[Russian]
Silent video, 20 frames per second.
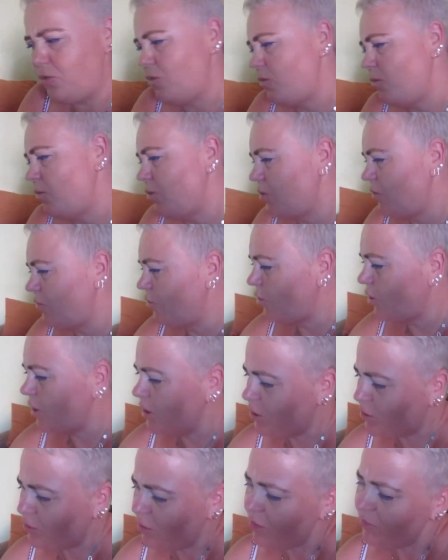Думаю,
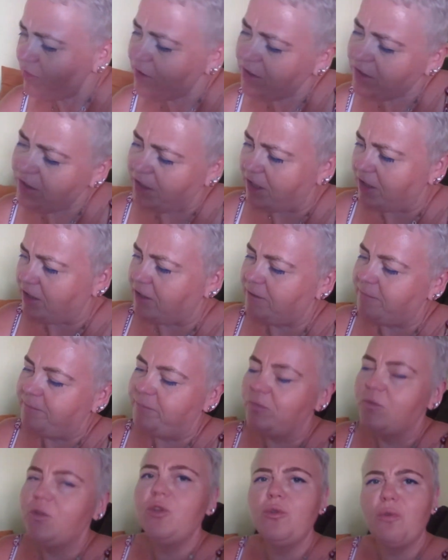двухлитровой нет.
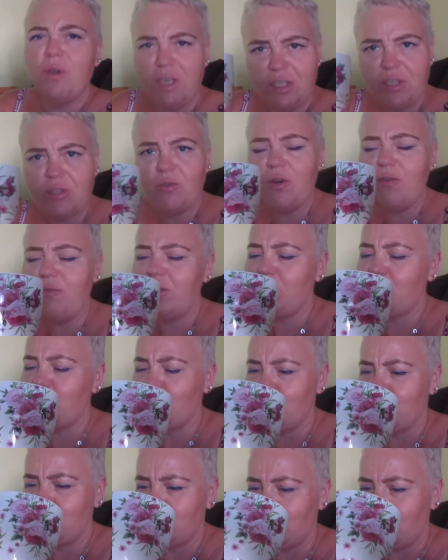Но литровой
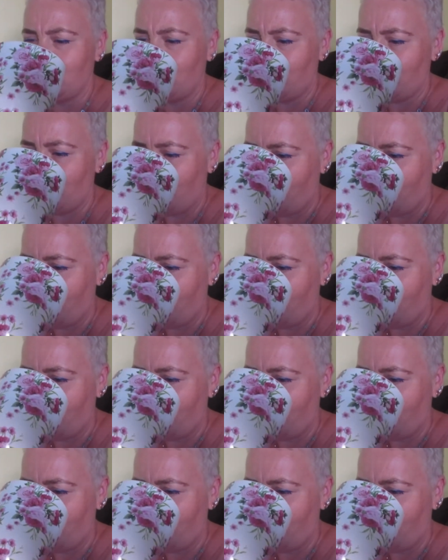точно.